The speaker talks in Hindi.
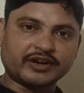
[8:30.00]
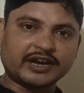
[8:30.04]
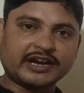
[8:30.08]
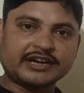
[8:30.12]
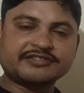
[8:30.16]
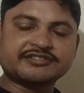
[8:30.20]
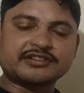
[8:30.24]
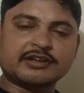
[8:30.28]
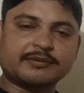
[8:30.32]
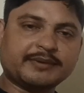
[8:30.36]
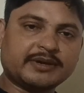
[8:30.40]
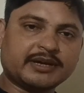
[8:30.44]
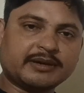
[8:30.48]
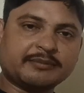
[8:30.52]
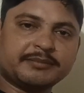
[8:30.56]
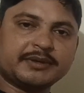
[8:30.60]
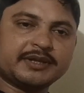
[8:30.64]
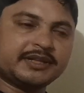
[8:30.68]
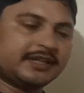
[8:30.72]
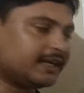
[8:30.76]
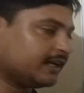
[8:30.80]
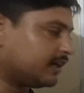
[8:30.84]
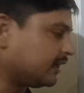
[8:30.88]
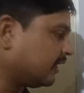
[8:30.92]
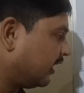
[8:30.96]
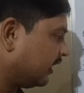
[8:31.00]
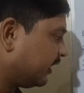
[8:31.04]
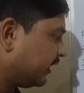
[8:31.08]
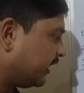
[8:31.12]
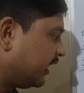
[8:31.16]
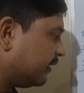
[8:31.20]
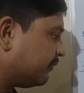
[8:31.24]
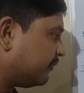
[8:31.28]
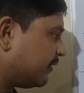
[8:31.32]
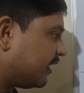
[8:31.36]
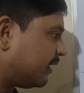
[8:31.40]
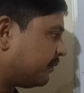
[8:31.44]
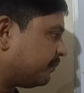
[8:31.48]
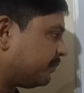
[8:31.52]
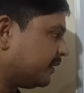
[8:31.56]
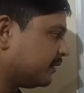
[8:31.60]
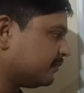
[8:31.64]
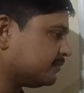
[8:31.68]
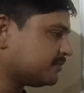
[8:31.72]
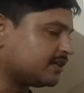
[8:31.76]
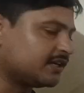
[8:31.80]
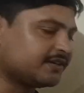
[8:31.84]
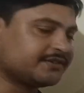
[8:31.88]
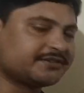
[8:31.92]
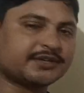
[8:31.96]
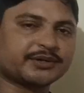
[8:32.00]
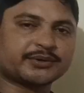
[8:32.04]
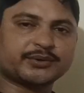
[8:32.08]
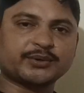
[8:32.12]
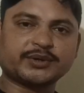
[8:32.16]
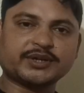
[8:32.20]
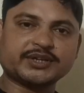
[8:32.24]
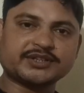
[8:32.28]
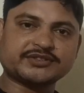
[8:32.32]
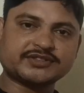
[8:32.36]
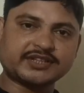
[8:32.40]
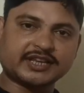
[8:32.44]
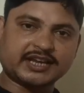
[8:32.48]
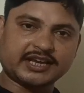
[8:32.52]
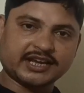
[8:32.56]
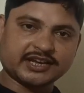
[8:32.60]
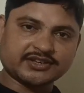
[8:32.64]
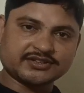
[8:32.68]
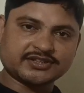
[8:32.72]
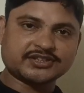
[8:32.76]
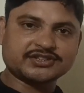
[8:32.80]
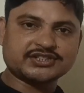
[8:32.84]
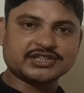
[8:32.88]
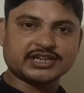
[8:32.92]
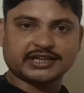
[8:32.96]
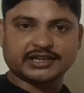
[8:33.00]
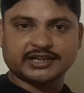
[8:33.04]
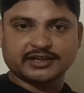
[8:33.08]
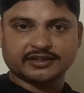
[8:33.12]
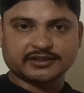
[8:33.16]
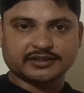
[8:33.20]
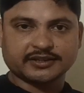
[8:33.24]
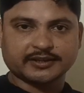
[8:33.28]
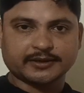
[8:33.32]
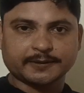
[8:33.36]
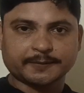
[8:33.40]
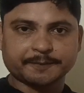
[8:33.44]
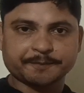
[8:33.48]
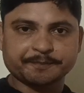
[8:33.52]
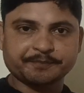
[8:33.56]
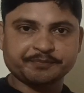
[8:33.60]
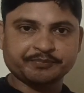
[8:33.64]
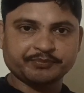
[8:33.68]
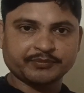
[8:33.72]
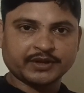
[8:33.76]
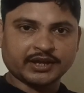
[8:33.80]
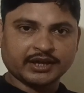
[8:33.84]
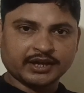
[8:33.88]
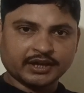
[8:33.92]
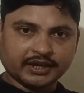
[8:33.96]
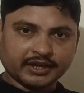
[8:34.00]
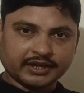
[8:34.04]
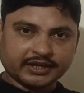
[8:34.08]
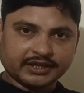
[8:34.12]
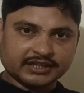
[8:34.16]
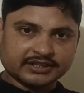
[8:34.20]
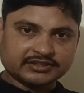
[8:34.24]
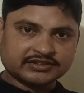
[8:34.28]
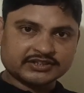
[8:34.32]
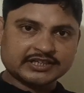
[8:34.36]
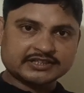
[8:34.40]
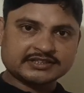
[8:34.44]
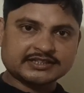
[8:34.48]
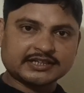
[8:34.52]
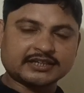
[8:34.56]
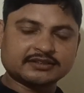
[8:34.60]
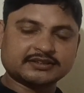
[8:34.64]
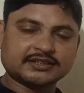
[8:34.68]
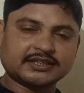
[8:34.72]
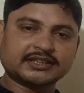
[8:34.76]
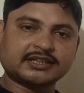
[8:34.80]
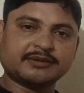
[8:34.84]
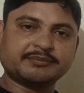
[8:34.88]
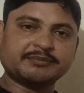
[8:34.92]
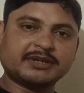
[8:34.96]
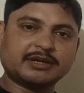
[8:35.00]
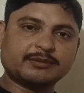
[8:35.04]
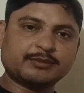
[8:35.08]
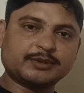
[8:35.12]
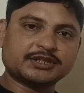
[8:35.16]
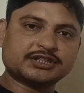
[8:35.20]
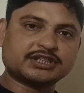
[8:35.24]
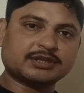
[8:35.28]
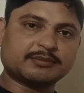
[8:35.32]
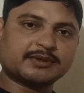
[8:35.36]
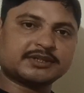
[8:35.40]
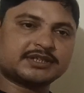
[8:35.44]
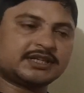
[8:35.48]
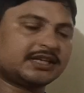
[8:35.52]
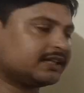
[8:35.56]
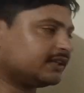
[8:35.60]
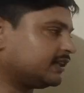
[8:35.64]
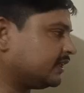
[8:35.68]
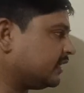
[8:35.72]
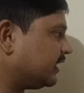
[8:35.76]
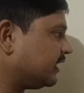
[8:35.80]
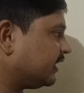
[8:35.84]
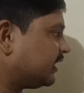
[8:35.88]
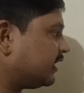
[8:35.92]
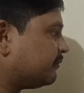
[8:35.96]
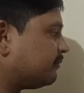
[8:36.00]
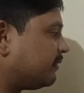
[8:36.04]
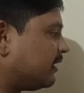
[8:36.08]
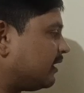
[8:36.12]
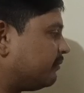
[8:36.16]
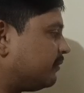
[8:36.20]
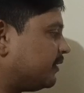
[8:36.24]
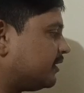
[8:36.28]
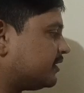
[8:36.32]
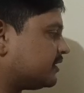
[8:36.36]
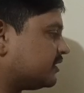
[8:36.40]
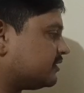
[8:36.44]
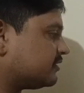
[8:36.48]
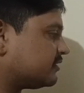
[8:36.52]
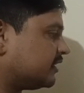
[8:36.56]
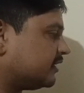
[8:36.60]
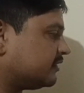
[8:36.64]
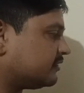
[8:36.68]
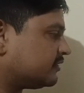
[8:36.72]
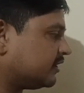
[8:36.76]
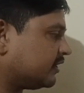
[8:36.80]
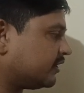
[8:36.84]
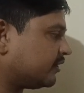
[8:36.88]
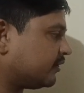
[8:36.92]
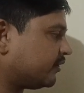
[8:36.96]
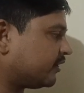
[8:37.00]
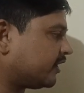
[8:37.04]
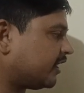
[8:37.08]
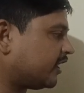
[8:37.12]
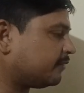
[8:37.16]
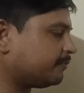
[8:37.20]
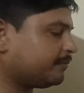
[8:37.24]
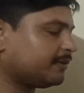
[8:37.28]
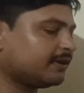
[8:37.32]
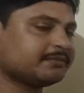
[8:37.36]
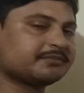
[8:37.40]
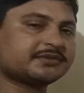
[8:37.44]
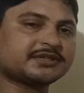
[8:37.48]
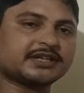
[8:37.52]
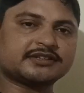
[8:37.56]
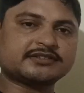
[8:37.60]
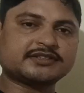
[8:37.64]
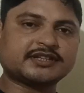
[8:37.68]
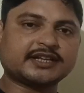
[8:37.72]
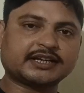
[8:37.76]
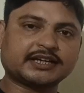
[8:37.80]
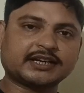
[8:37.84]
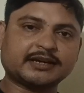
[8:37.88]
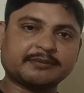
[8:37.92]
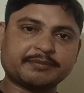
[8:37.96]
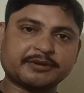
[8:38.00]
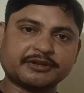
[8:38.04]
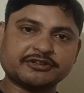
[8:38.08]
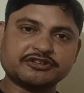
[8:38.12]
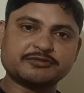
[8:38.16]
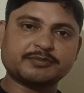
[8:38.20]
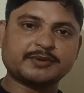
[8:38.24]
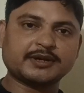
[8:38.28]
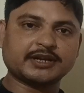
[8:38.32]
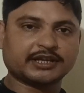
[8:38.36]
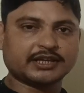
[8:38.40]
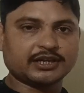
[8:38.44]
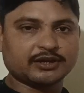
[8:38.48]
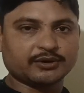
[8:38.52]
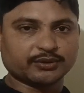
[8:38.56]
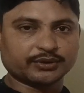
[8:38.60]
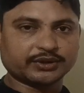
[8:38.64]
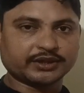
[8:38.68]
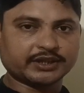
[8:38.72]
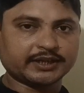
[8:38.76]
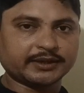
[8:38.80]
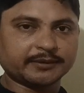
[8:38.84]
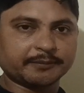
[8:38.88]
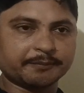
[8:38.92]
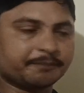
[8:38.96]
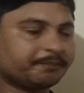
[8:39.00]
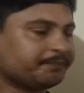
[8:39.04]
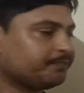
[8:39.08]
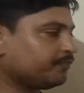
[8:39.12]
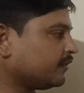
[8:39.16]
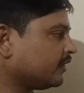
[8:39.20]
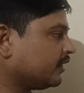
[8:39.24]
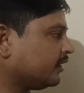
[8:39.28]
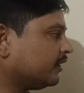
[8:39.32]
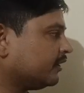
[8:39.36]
तो फ्रेंड्स अभी हमने देखा कि हम आरपीएम सेंसर को किस तरीके से चेक करते हैं इसके साथ साथ हम ये भी समझ लेते हैं कि वाइब्रेशन सेंसर और आरपीएम सेंसर का प्रिंसिपल क्या होता है